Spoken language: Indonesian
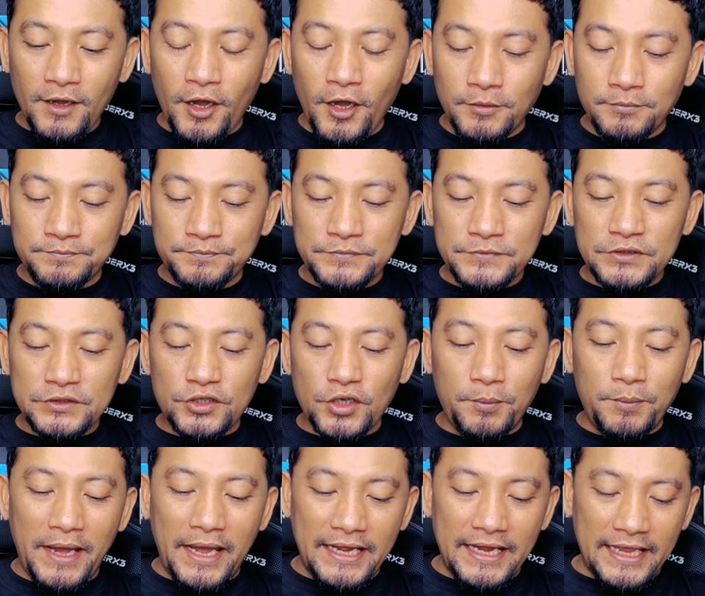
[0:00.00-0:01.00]
Om,
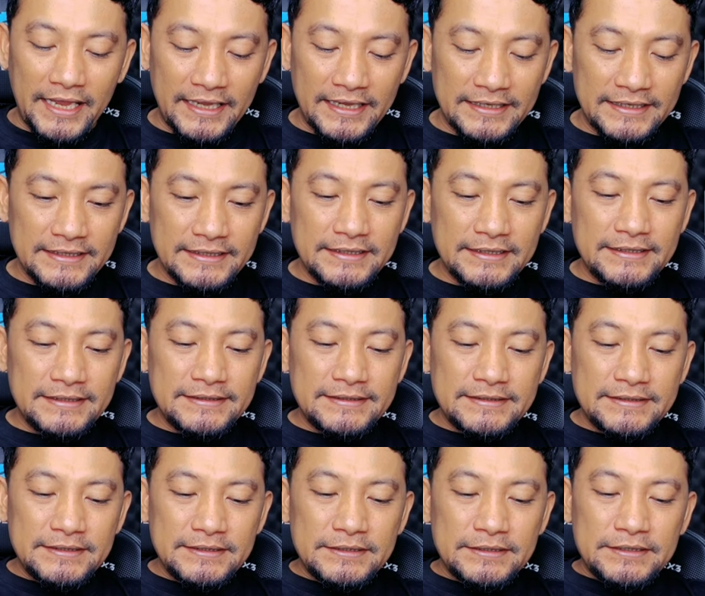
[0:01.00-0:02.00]
coba deh.
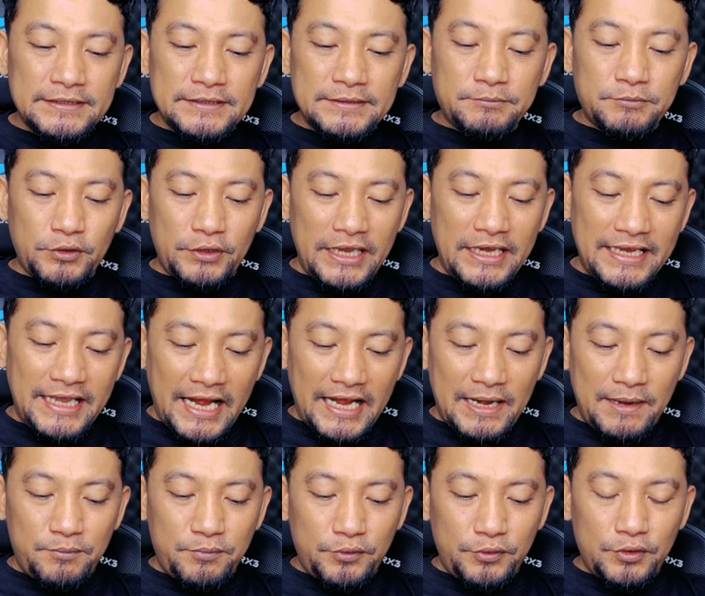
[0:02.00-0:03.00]
Mungkin
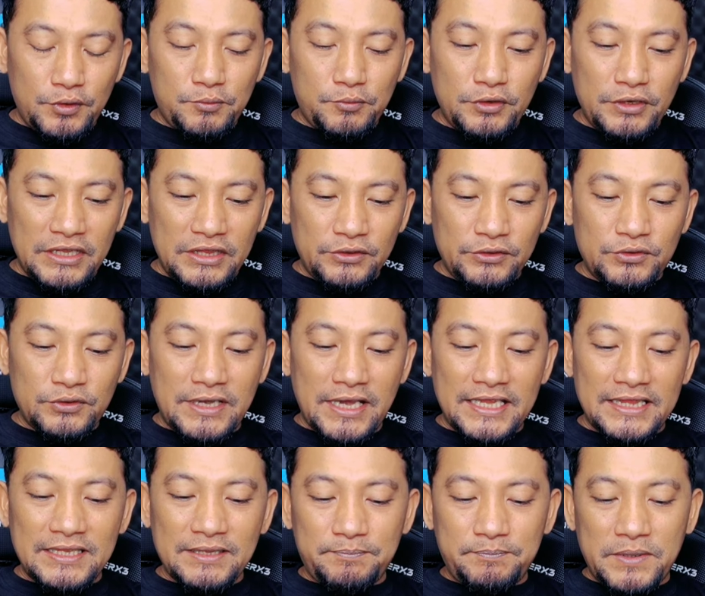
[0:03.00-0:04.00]
karena burungmu itu
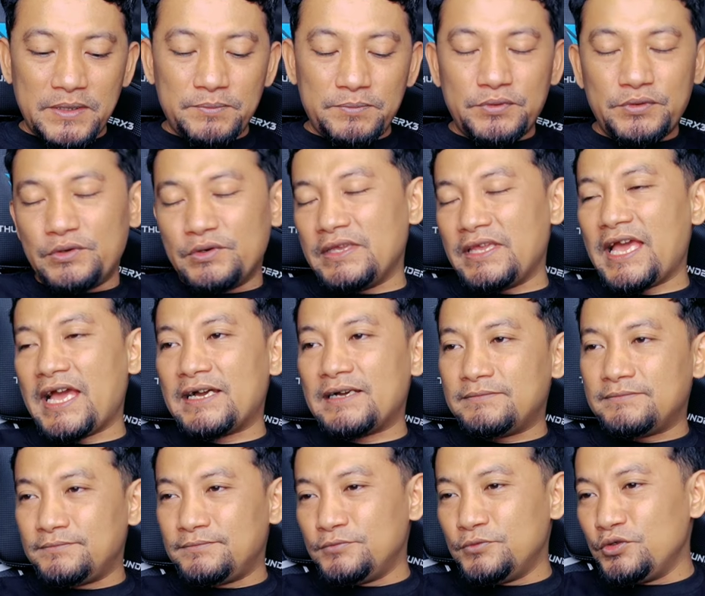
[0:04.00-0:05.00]
juga tipe burung yang
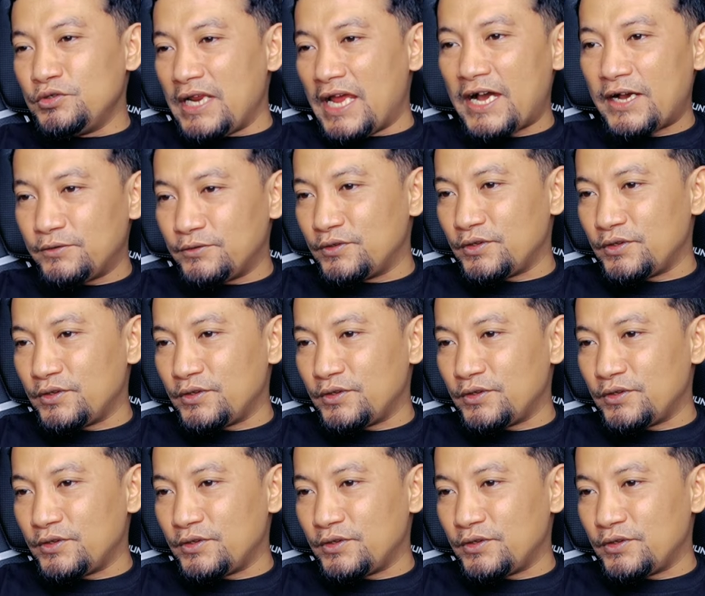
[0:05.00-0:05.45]
mudah